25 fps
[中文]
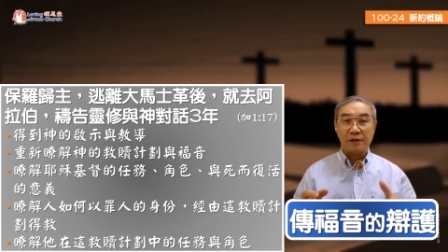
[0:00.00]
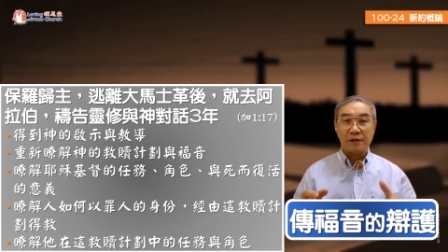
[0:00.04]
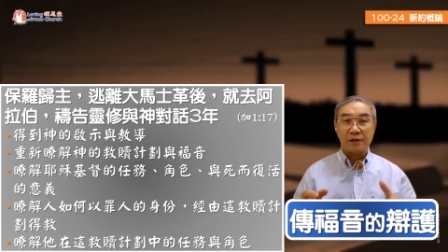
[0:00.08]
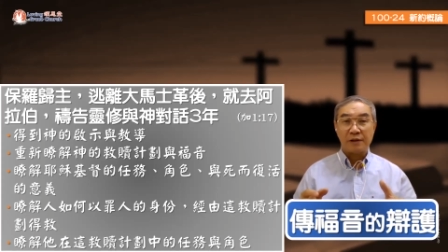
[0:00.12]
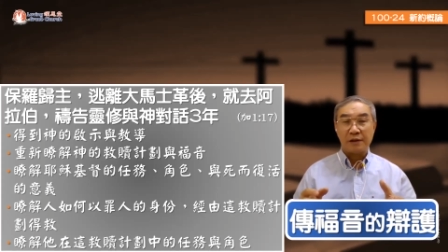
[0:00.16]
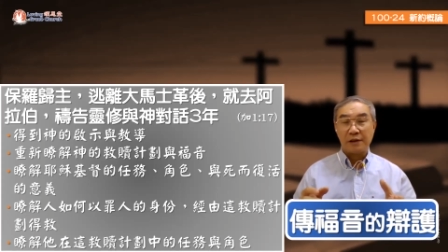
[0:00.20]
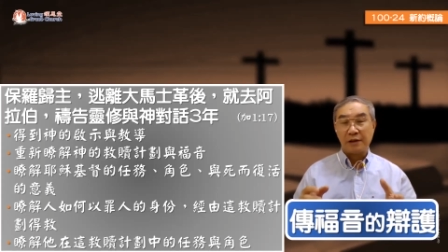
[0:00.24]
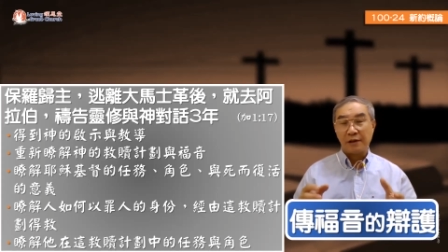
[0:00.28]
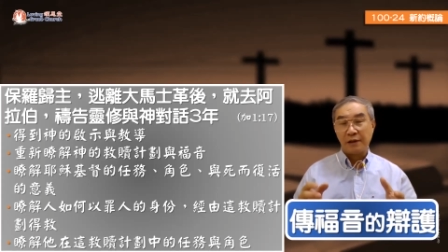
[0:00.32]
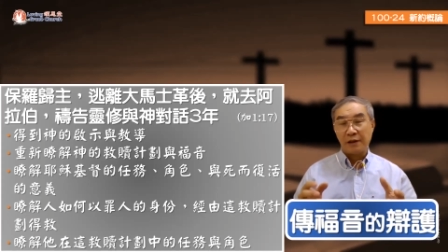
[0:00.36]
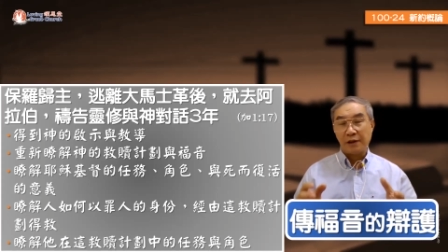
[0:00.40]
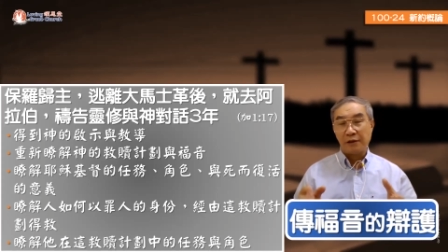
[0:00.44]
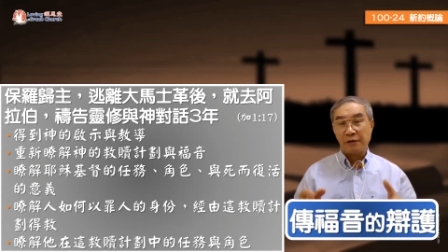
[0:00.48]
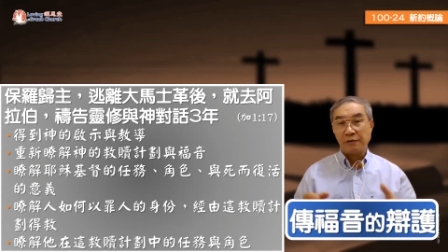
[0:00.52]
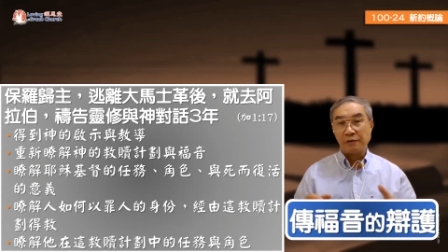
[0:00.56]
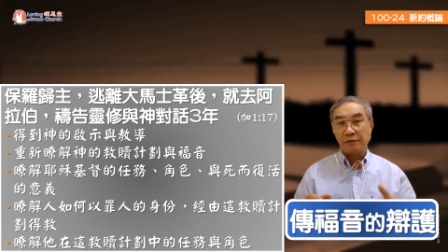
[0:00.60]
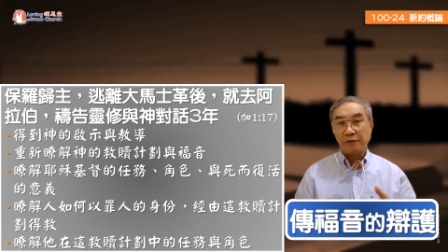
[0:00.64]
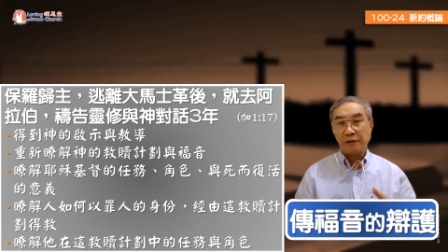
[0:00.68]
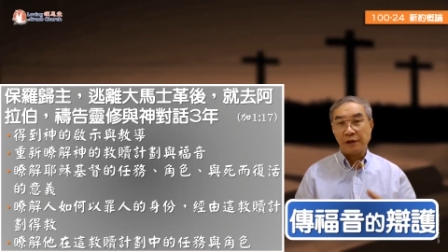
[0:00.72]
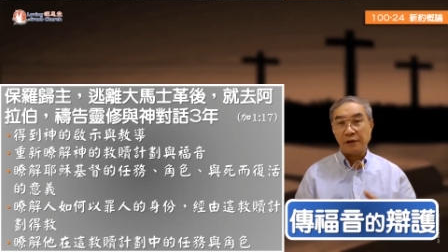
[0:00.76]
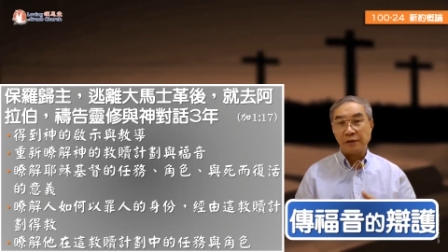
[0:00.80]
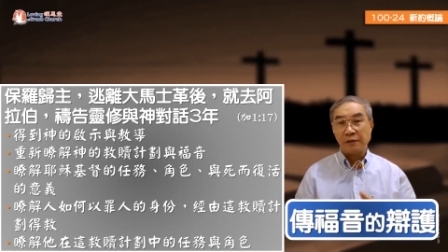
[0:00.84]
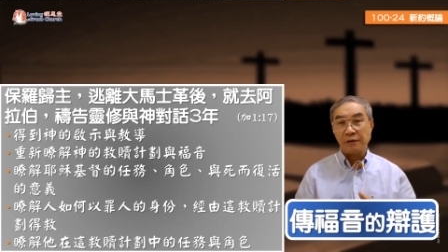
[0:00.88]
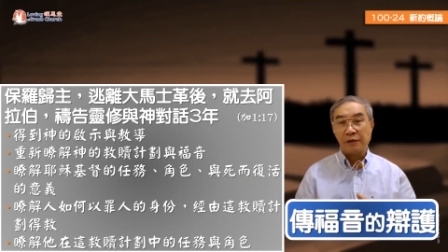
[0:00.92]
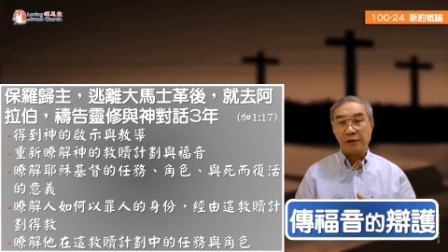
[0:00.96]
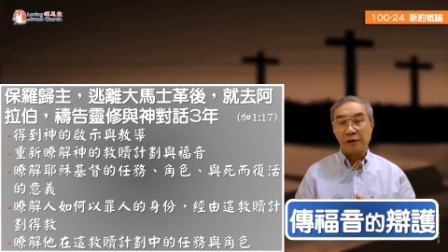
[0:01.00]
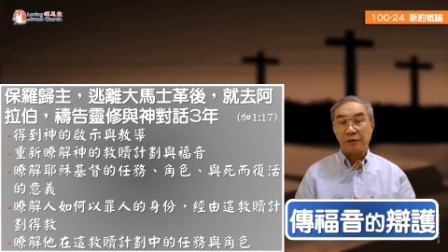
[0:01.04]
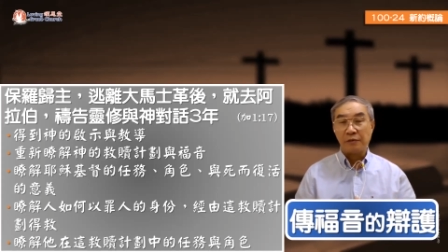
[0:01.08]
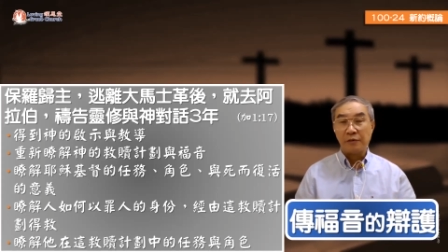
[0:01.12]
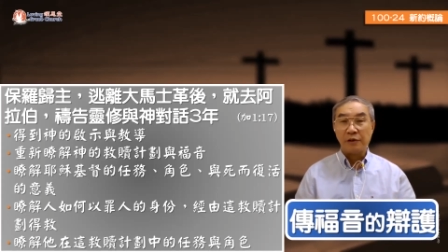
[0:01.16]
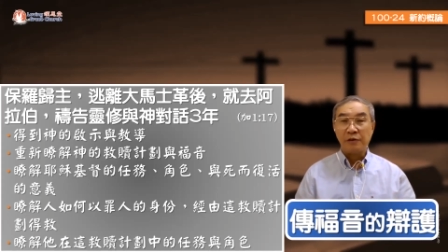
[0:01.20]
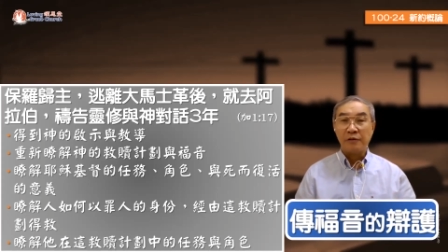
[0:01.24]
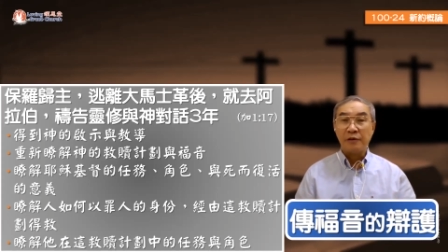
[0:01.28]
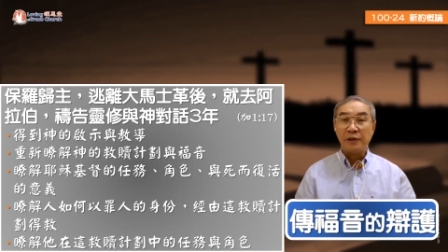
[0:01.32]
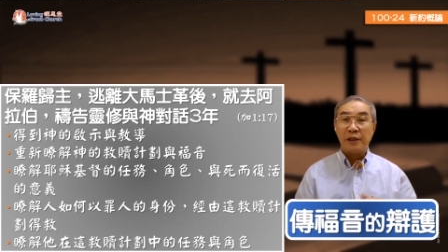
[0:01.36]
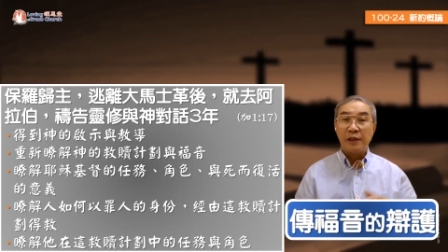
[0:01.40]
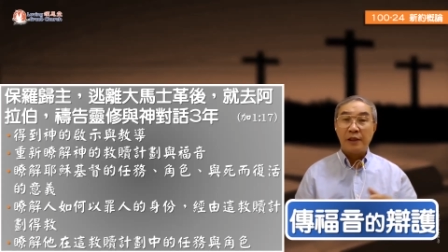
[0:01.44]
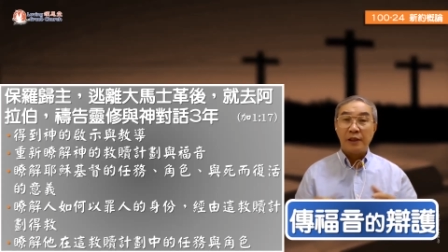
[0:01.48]
啊，还有福音，为什么？
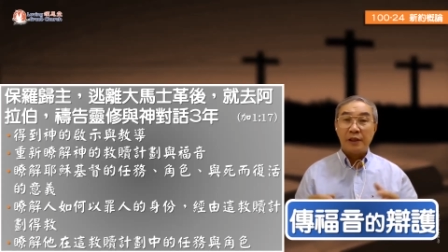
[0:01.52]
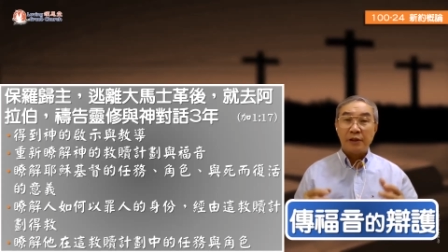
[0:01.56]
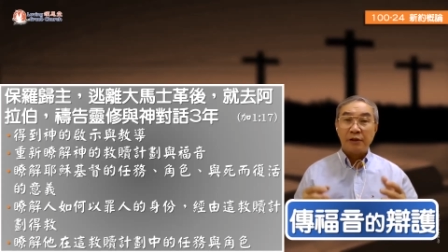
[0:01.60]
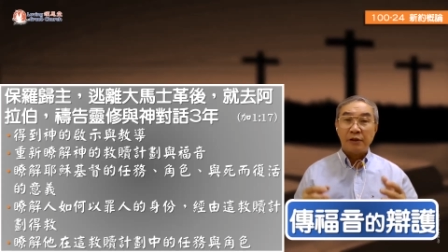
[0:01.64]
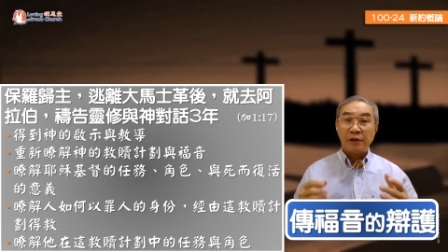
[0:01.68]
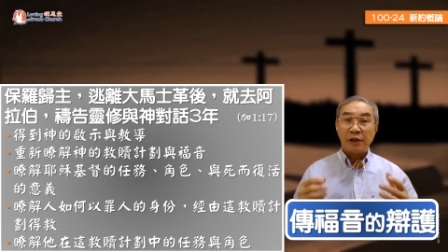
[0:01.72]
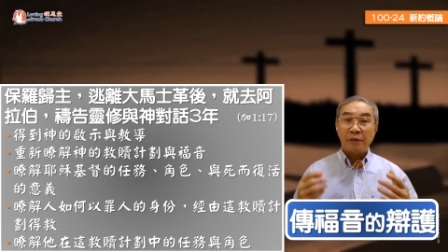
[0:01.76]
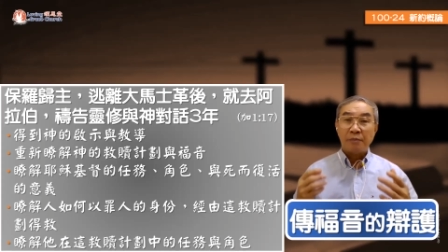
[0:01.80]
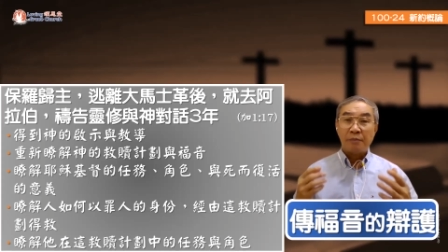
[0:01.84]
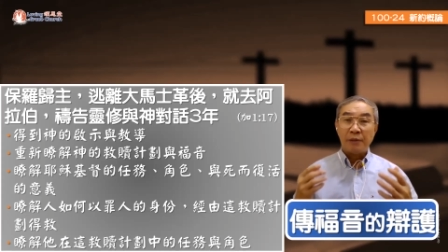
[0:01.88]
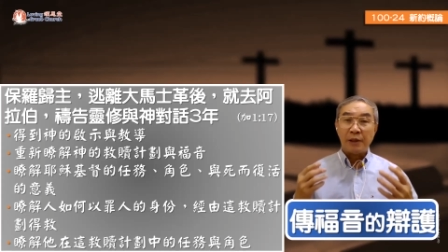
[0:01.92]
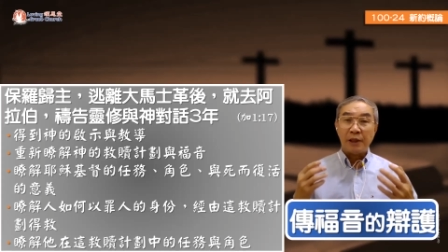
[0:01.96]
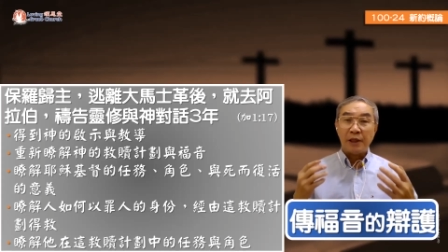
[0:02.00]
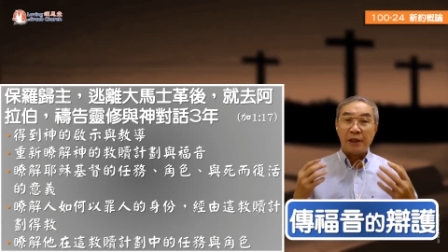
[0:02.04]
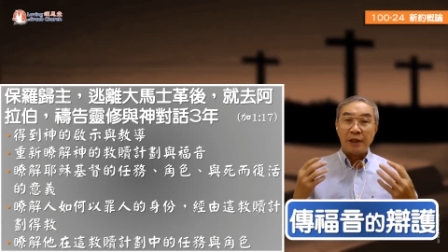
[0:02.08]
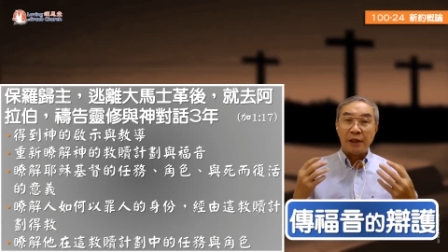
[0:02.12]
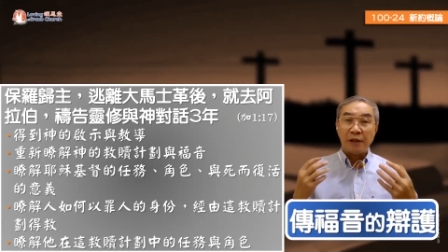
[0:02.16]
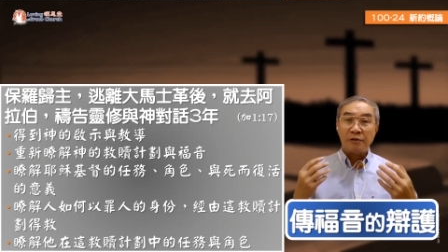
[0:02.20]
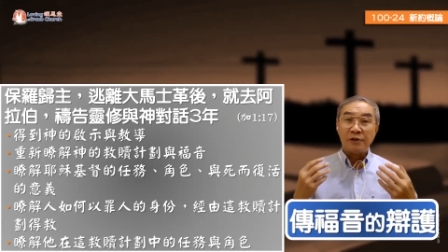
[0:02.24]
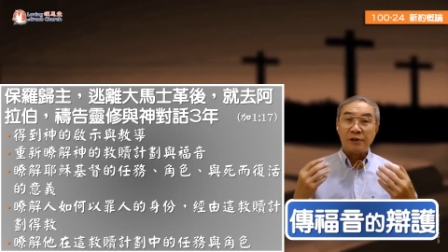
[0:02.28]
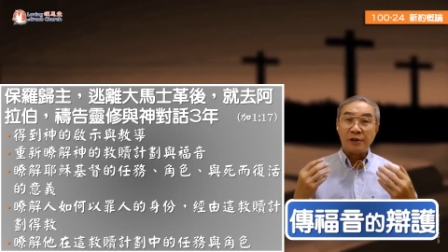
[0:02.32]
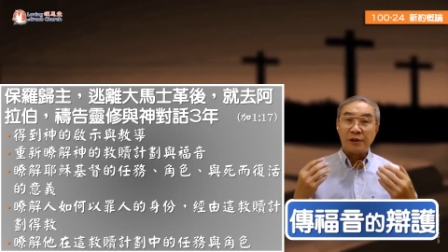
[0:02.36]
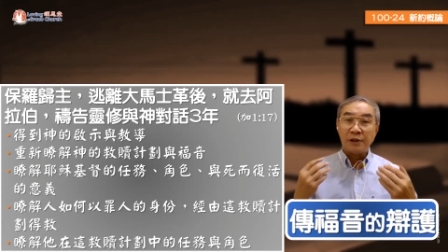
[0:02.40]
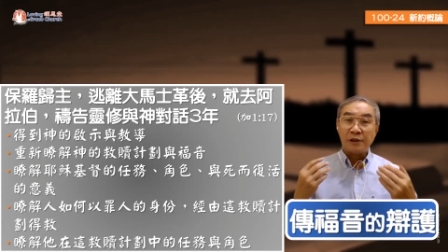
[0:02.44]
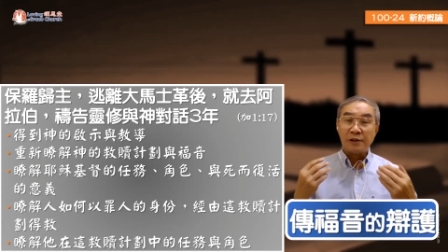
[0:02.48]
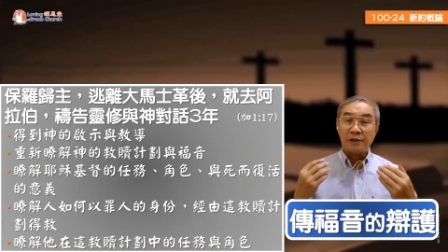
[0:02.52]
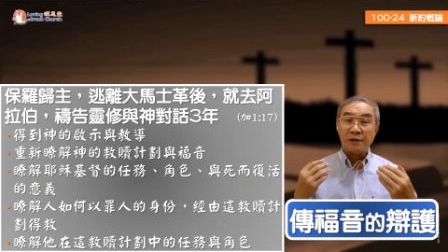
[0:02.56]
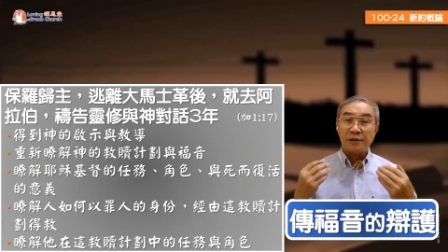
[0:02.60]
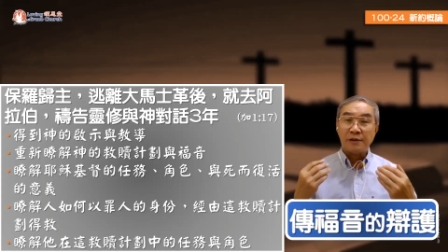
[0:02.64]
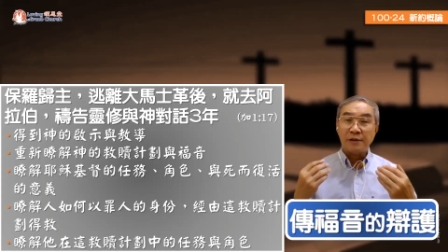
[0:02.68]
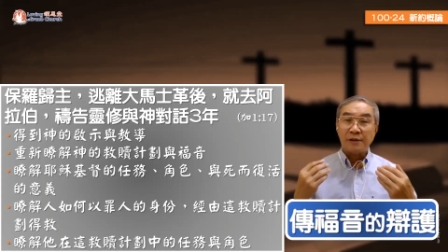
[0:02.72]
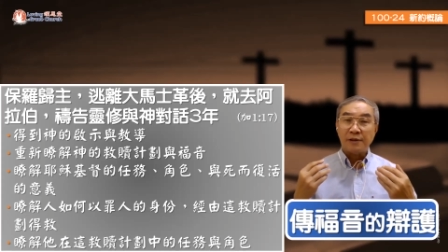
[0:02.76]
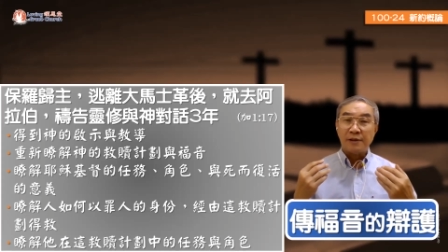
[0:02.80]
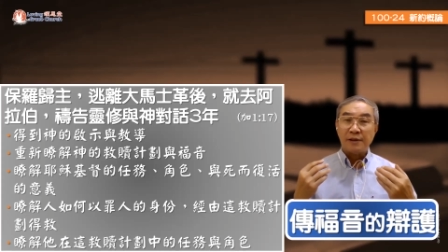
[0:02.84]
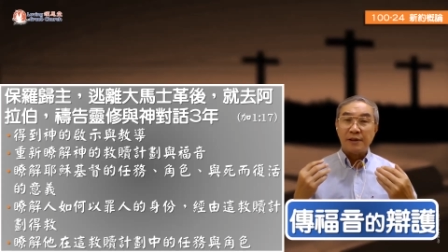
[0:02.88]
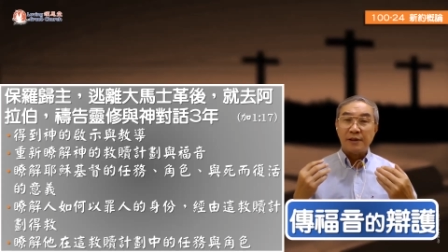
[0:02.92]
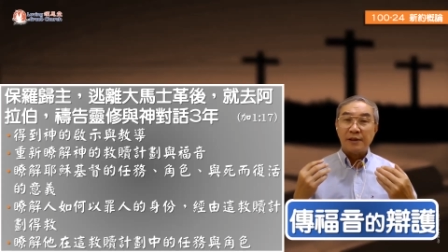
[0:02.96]
因为因为他本来了解的是